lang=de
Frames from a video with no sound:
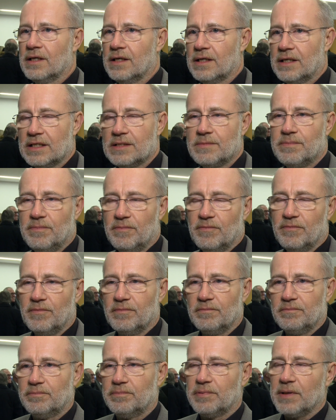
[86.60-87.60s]
äh, das
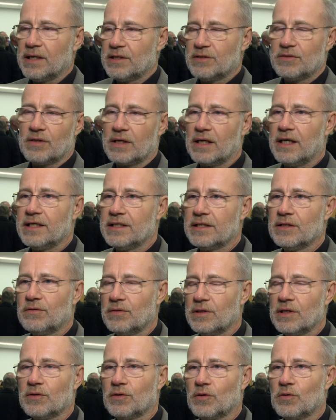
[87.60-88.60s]
bringt zugleich
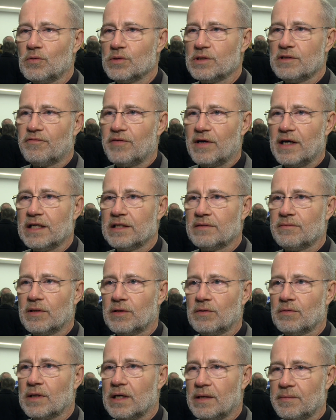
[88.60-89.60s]
natürlich auch eine große
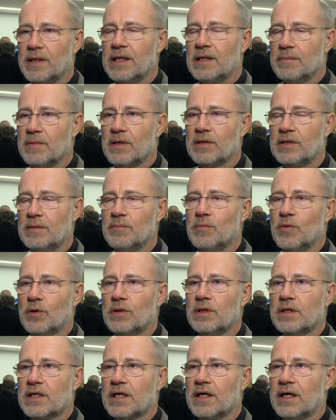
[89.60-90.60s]
Verantwortung, aber eben auch die
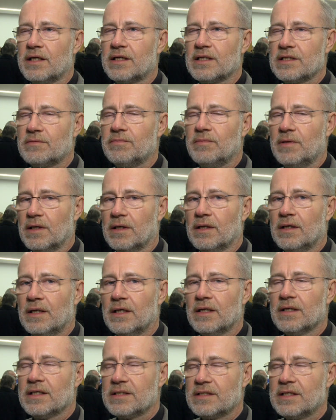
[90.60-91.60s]
Möglichkeit, dass wir
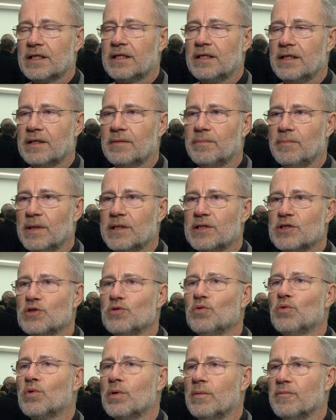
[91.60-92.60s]
tatsächlich mit
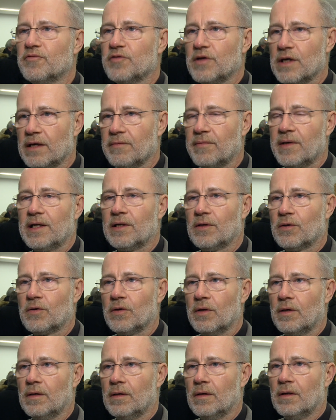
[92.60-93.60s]
Zukunft arbeiten
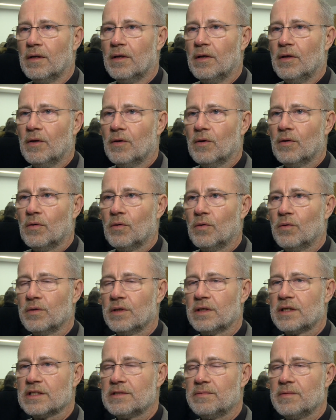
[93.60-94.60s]
können,
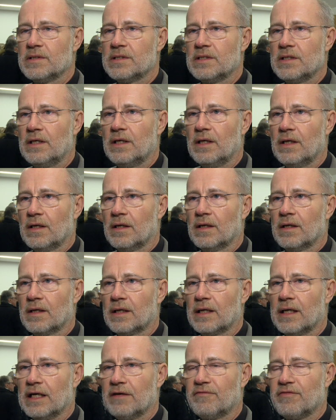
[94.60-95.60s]
ohne dass wir sie
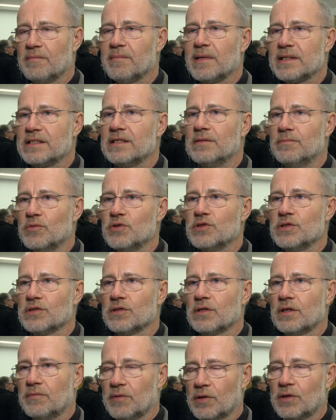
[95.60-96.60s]
gleich vermasseln müssen,
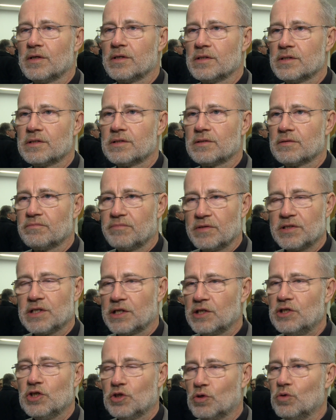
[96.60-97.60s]
sondern wir können das was
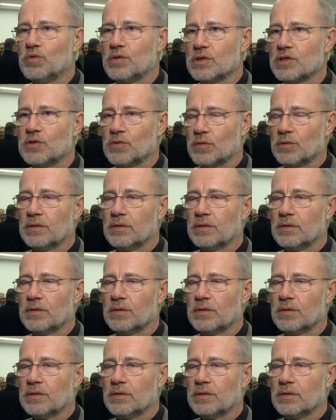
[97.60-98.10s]
richtig Gutes tun.